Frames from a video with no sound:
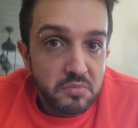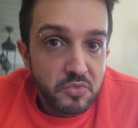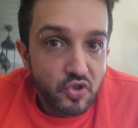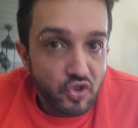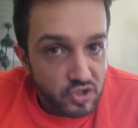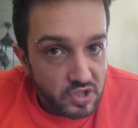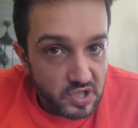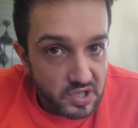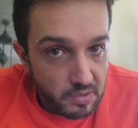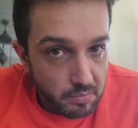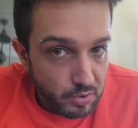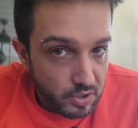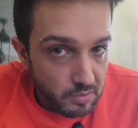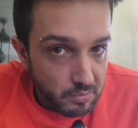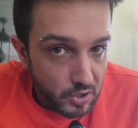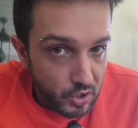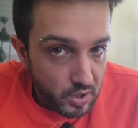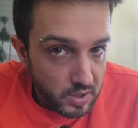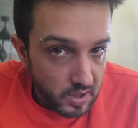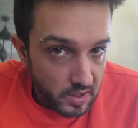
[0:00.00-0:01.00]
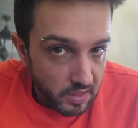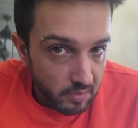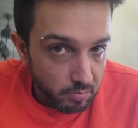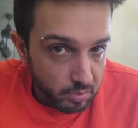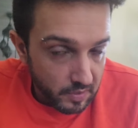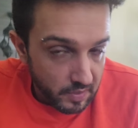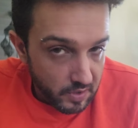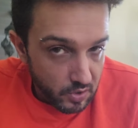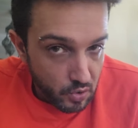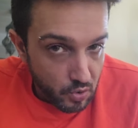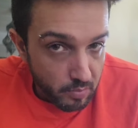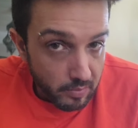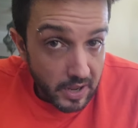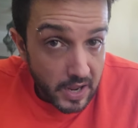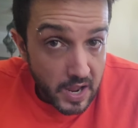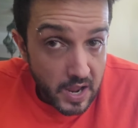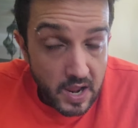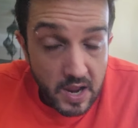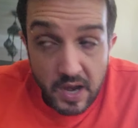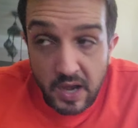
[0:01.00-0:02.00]
No sé si es porque me lo hice después de
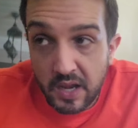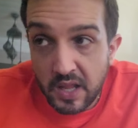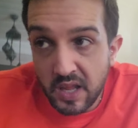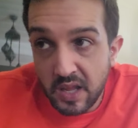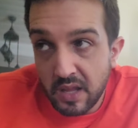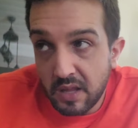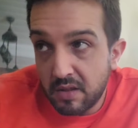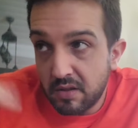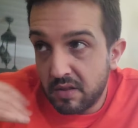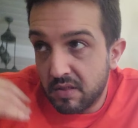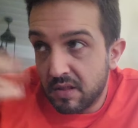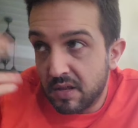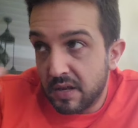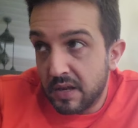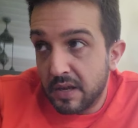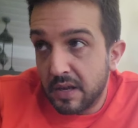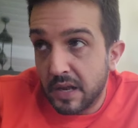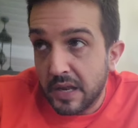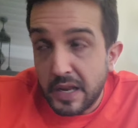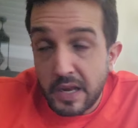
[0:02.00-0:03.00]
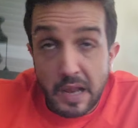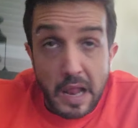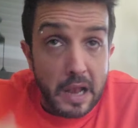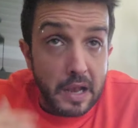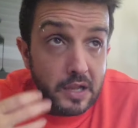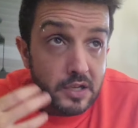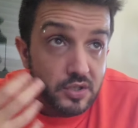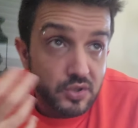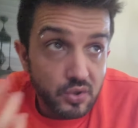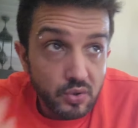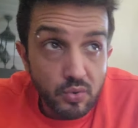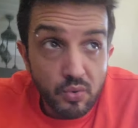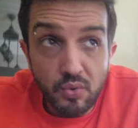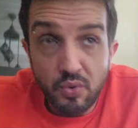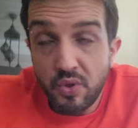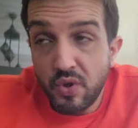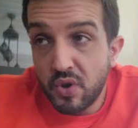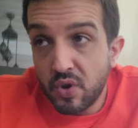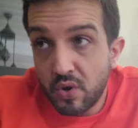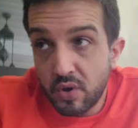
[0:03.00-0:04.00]
comer y del ir al
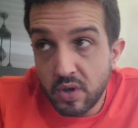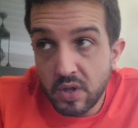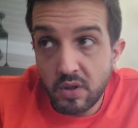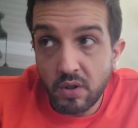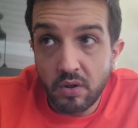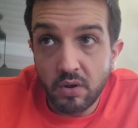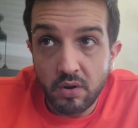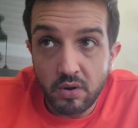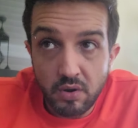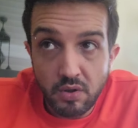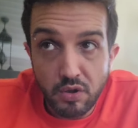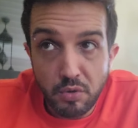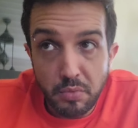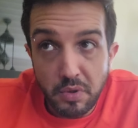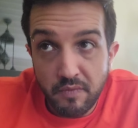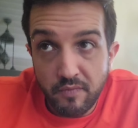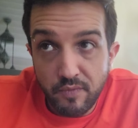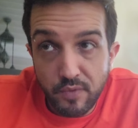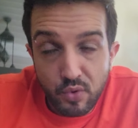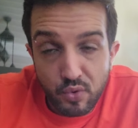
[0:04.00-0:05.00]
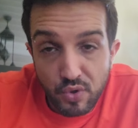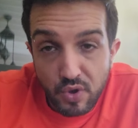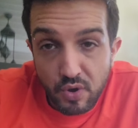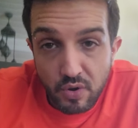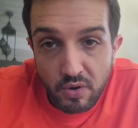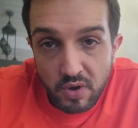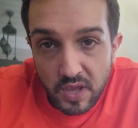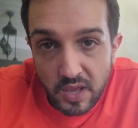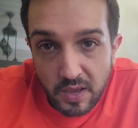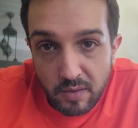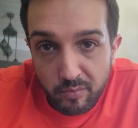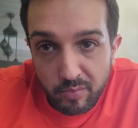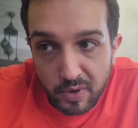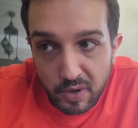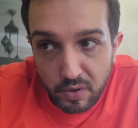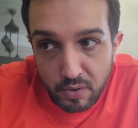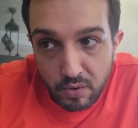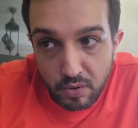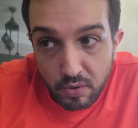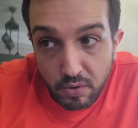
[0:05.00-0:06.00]
estudio y todo el rollo me influyó o qué,
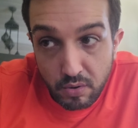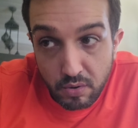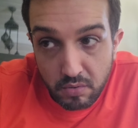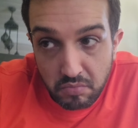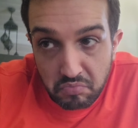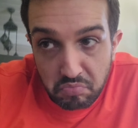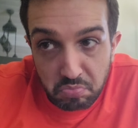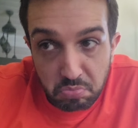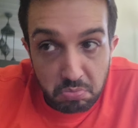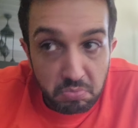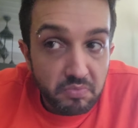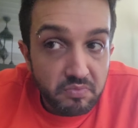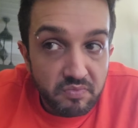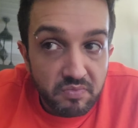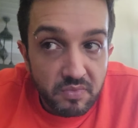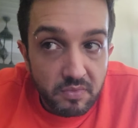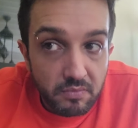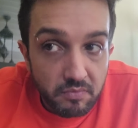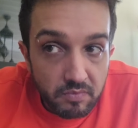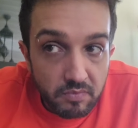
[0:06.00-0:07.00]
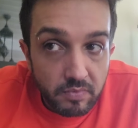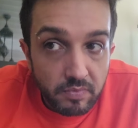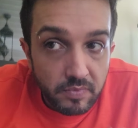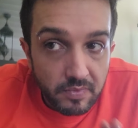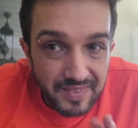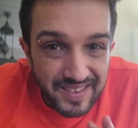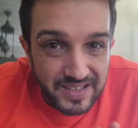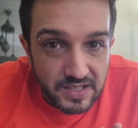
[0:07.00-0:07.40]
pero mm,